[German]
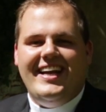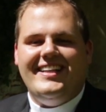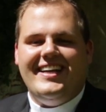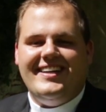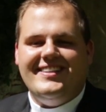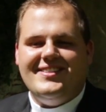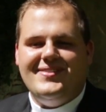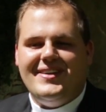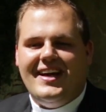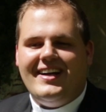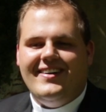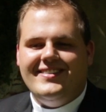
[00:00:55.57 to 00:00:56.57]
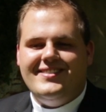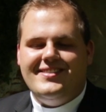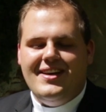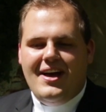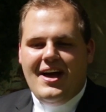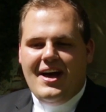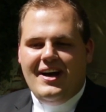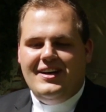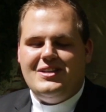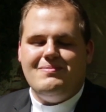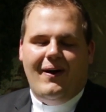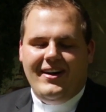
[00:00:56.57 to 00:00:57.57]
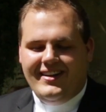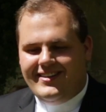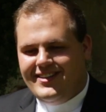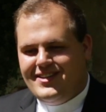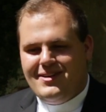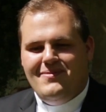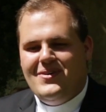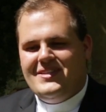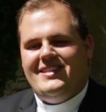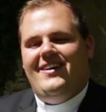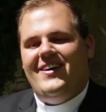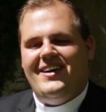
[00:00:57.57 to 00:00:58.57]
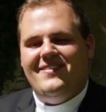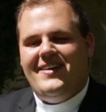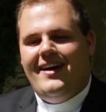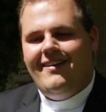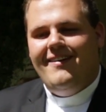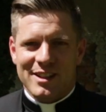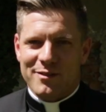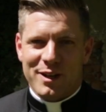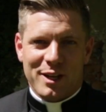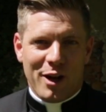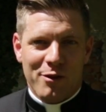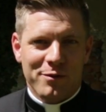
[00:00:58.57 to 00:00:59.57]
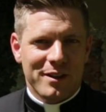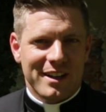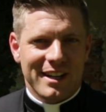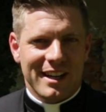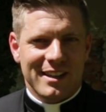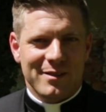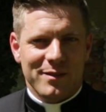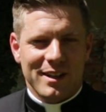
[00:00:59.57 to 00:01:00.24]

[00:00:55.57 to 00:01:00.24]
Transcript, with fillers: ich denke, das wird eine ganz äh, spannende Stimmungslage werden. Da werde ich aufgeregt,